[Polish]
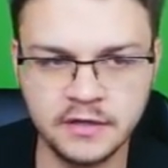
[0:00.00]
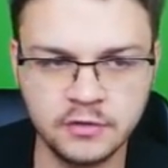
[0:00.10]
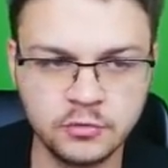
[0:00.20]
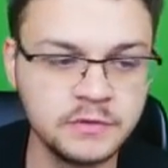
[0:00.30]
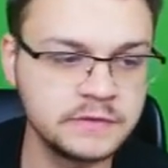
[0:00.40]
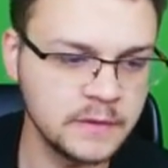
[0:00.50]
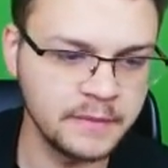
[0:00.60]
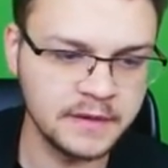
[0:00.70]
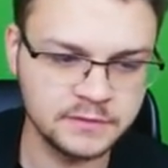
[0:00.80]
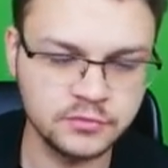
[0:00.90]
e, umysłem
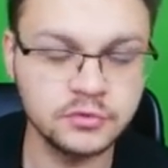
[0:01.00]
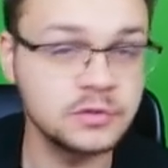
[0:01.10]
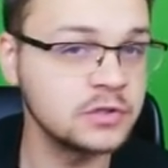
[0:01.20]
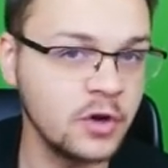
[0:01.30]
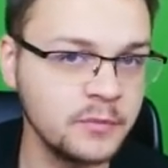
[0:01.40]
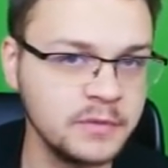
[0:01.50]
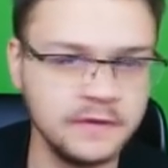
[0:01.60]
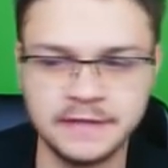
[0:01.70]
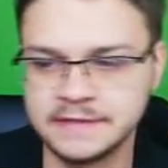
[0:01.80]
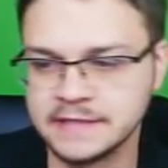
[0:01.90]
bardzo dużo też robi,
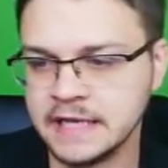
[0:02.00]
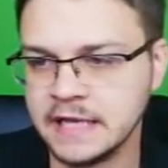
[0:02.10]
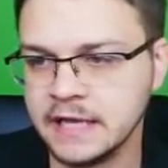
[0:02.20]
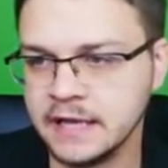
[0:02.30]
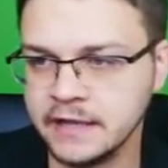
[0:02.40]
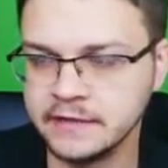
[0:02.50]
więc E,